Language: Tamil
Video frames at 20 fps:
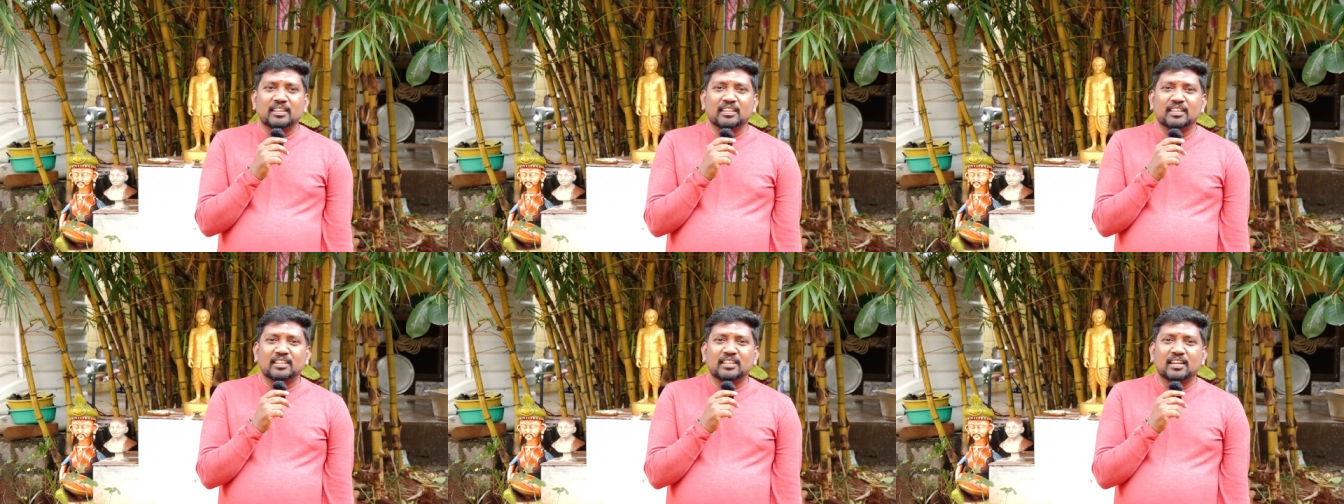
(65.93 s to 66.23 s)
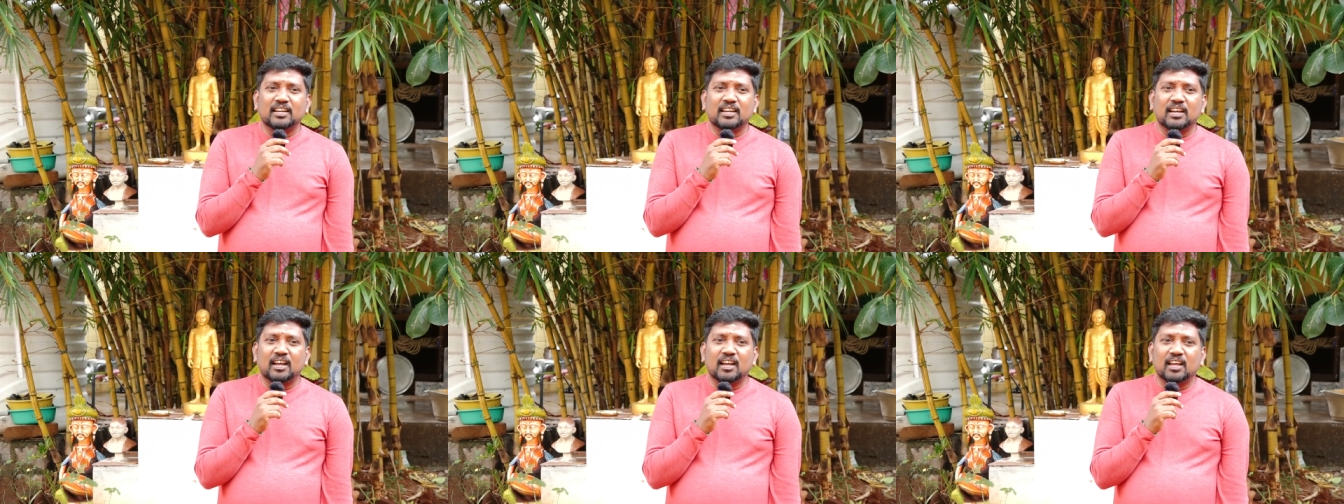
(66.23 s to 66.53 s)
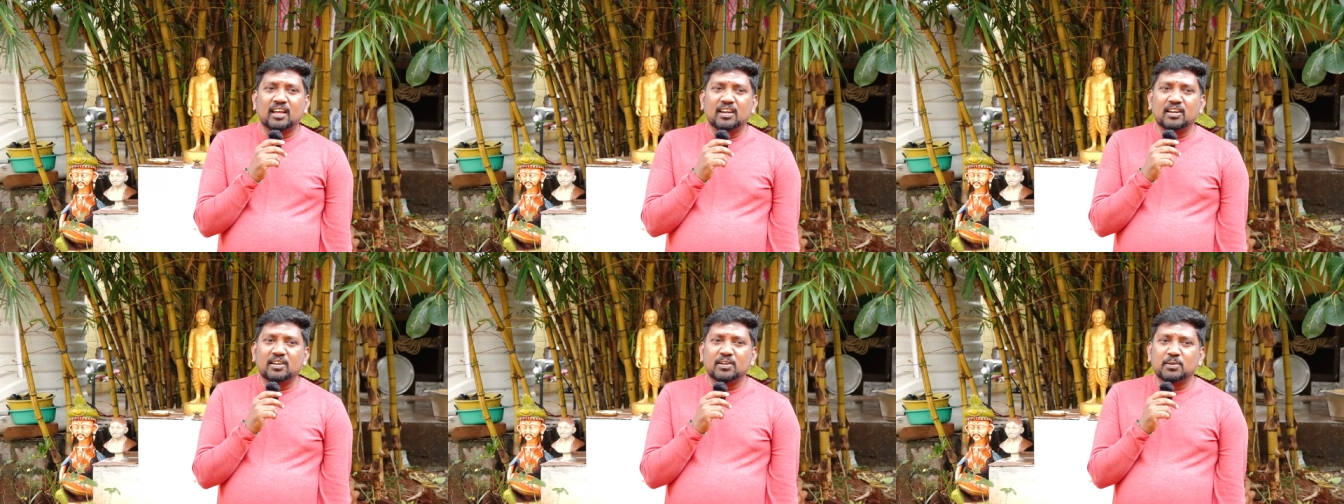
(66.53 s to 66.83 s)
இதுக்கு
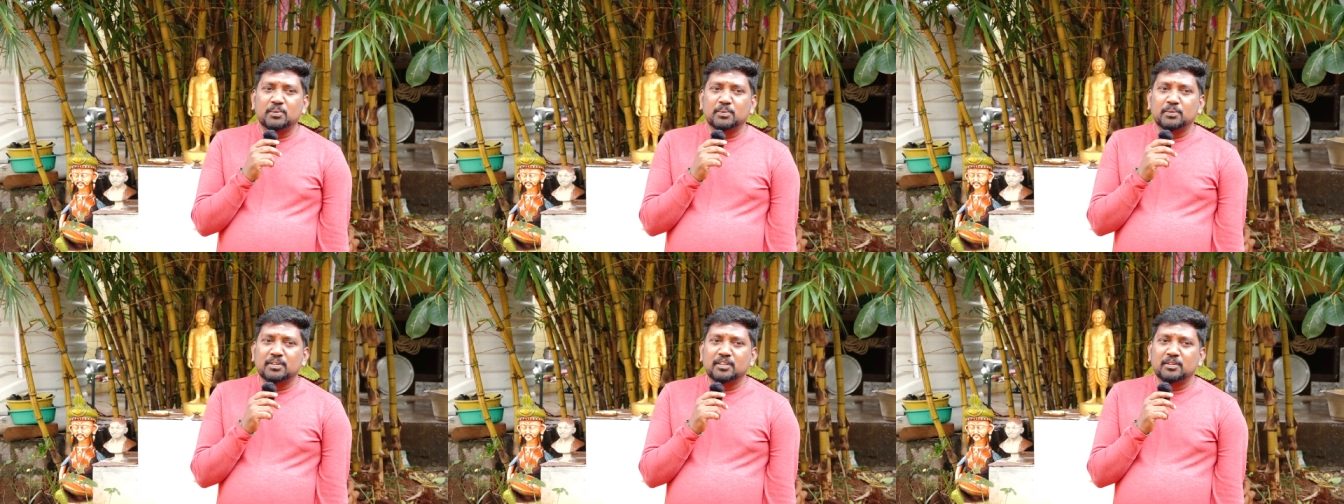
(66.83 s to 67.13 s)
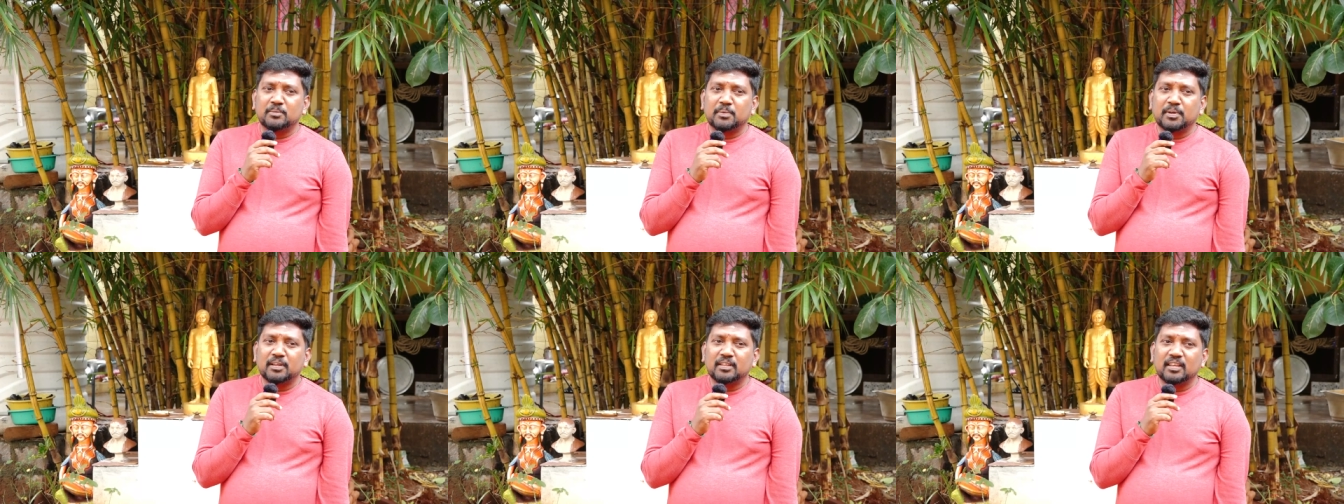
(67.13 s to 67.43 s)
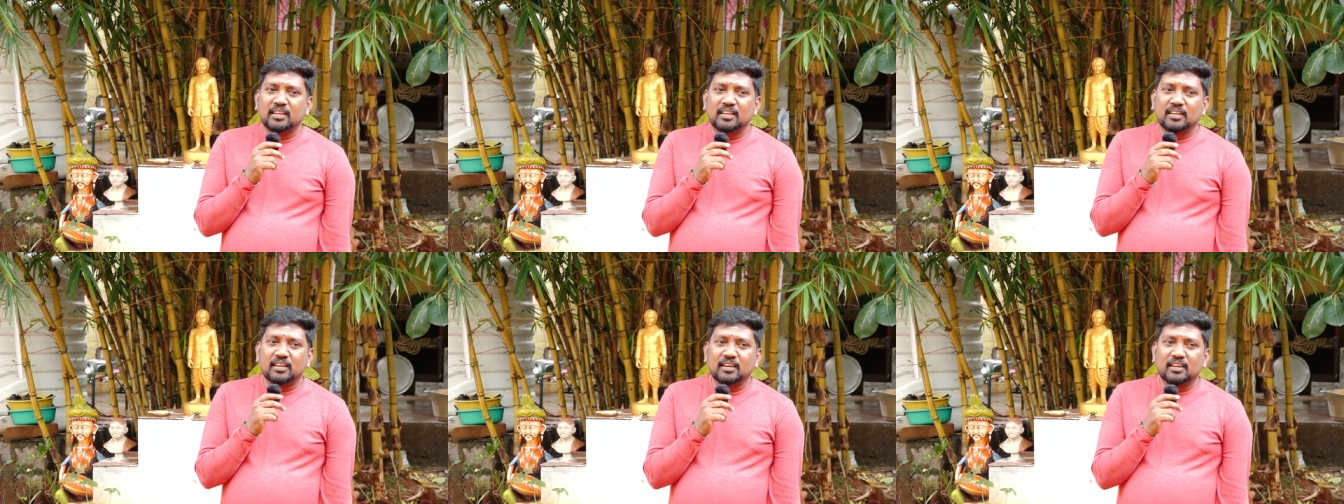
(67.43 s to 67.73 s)
காரணம் வந்து
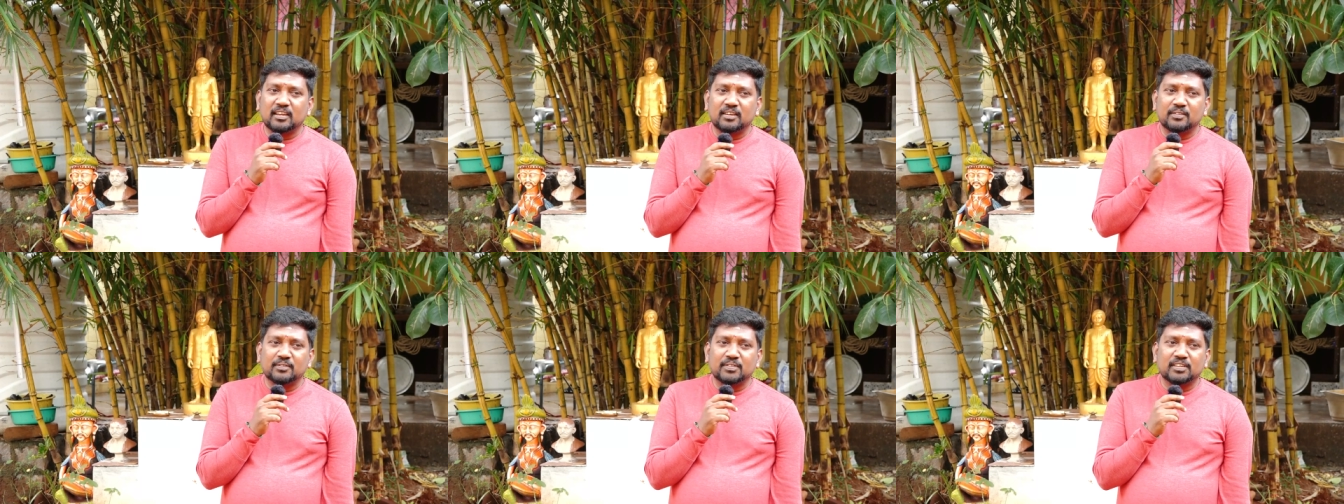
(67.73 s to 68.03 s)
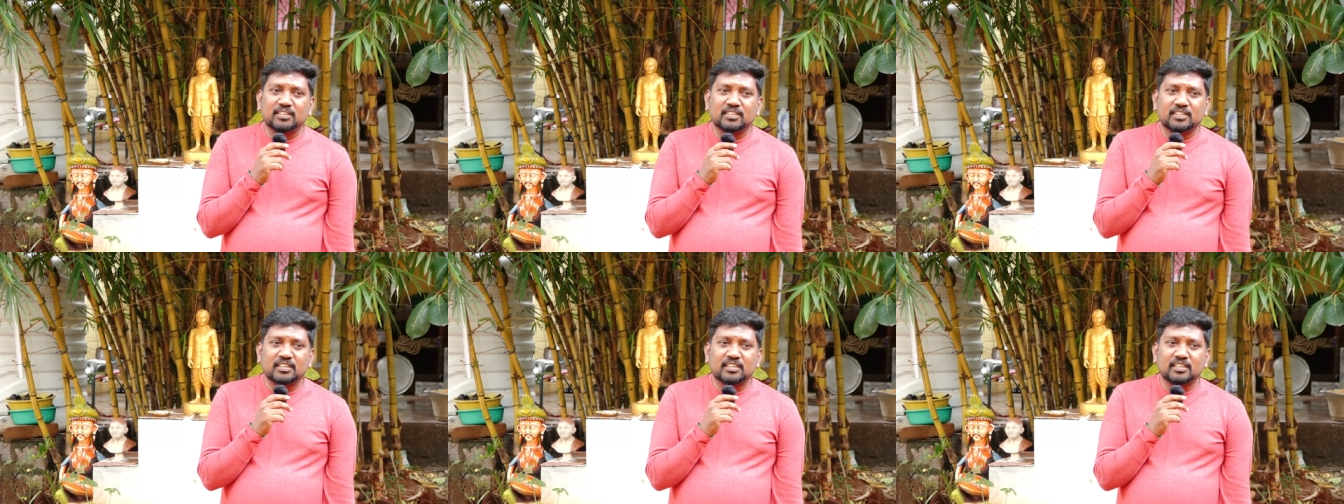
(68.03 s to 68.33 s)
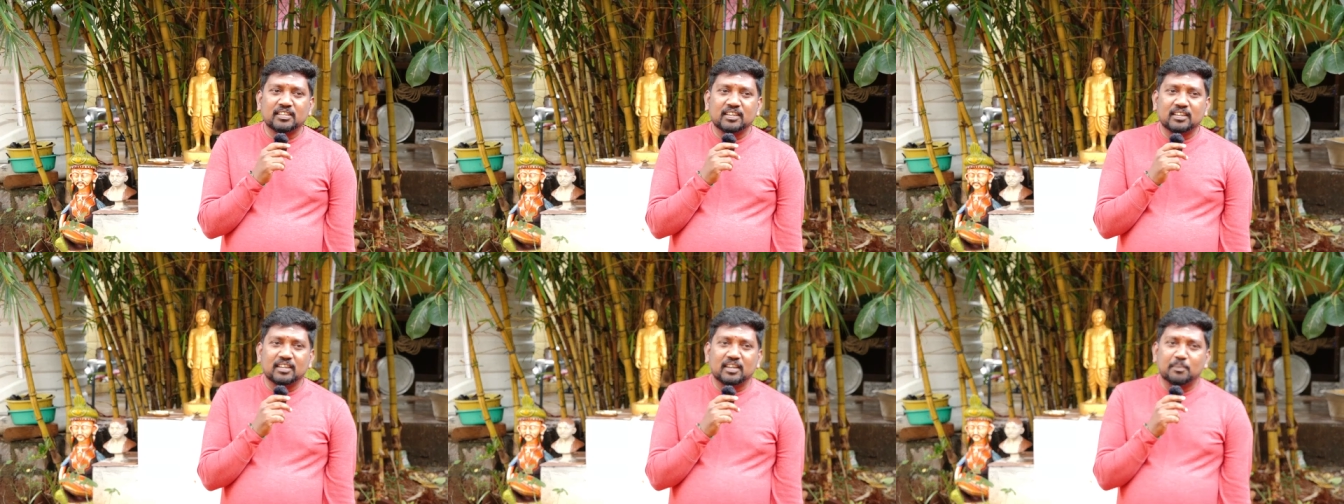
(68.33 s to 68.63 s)
பார்த்திங்கன்னா
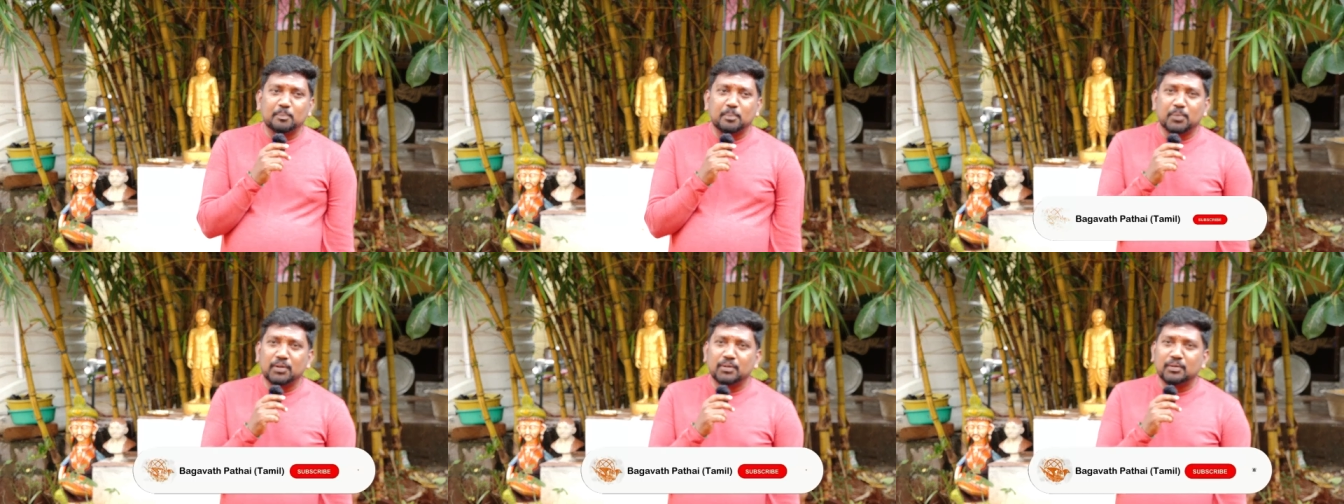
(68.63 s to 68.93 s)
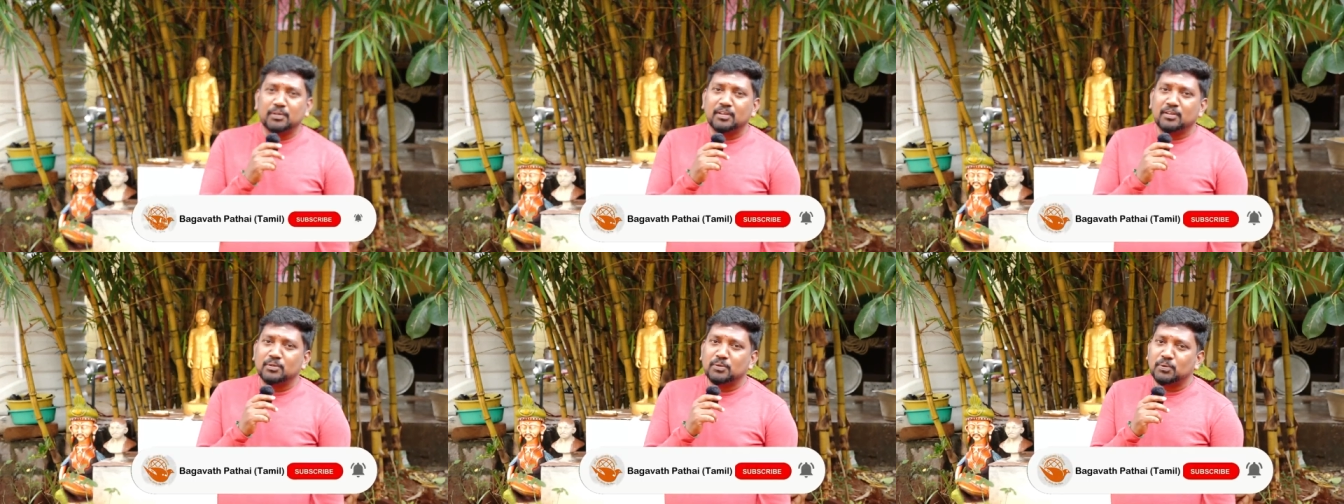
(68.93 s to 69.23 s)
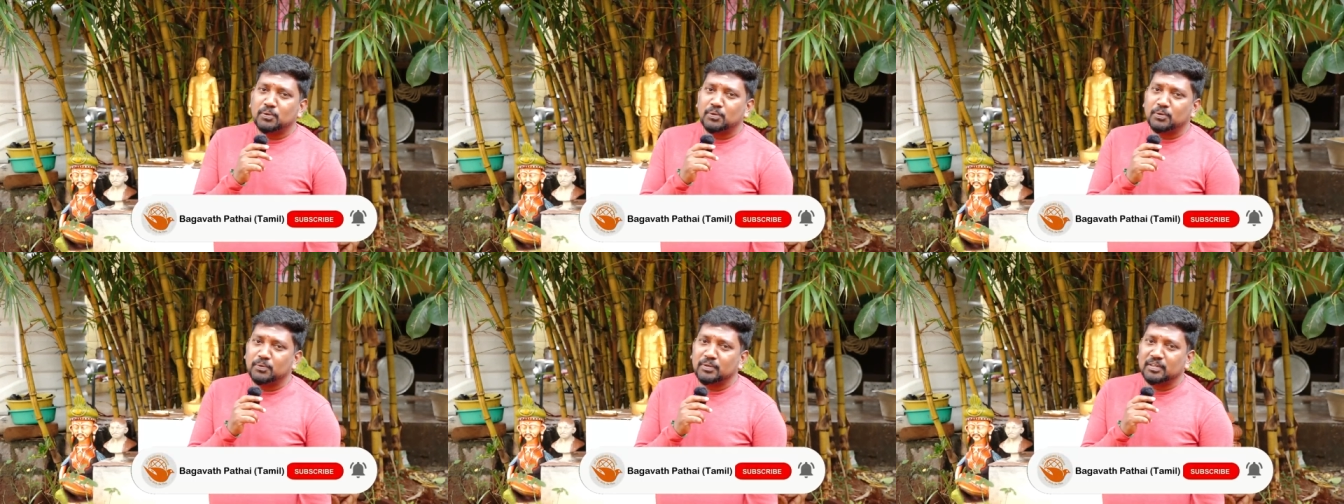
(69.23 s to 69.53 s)
ஃபஸ்ட்டு எங்கள் அப்பாவை
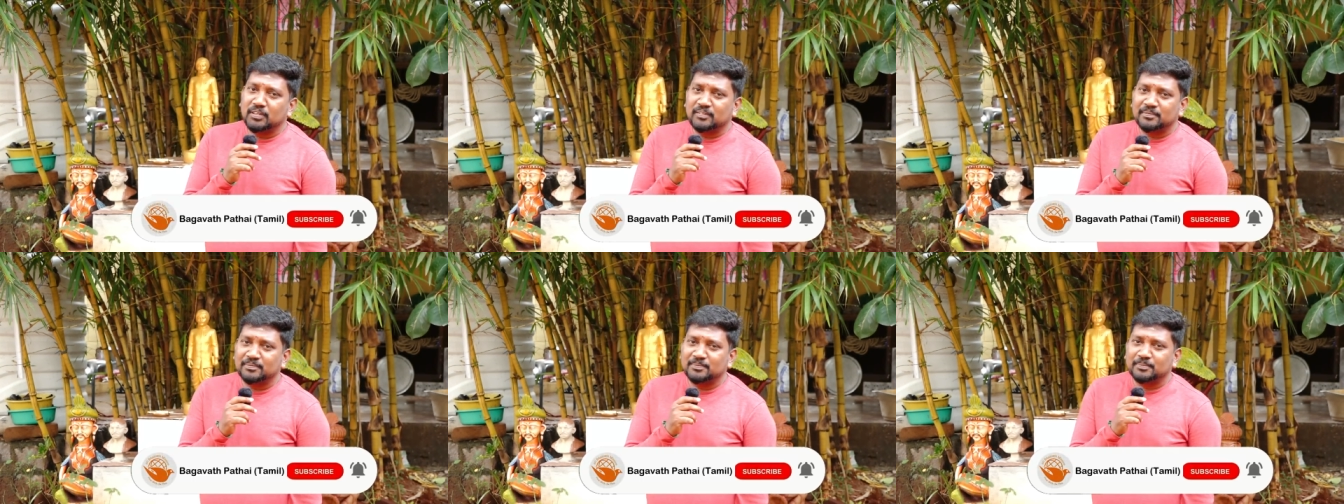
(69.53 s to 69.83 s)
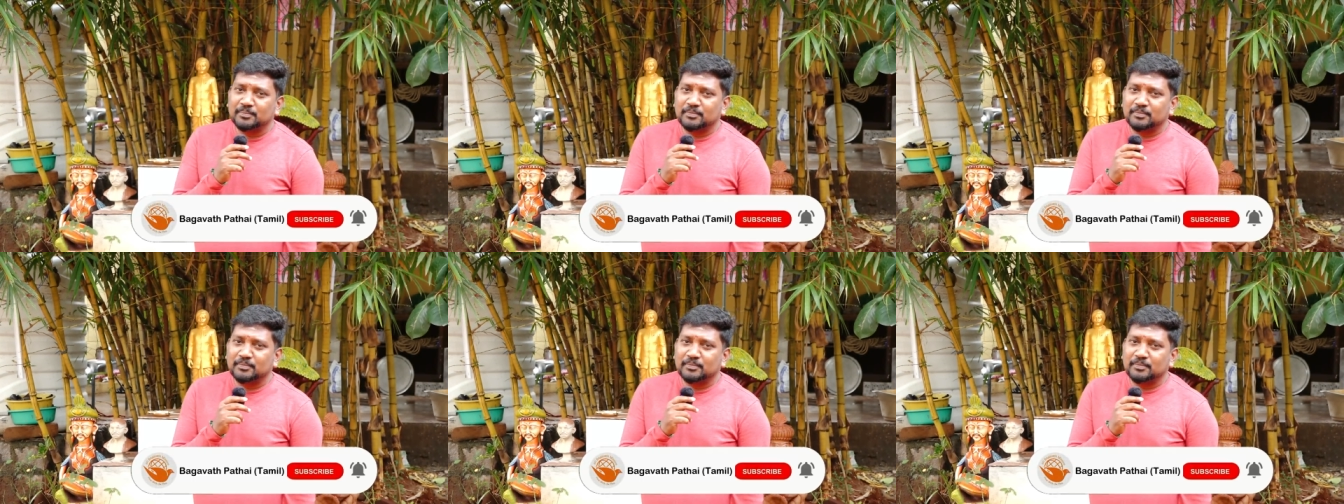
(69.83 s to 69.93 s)
தான் சொல்லுவேன்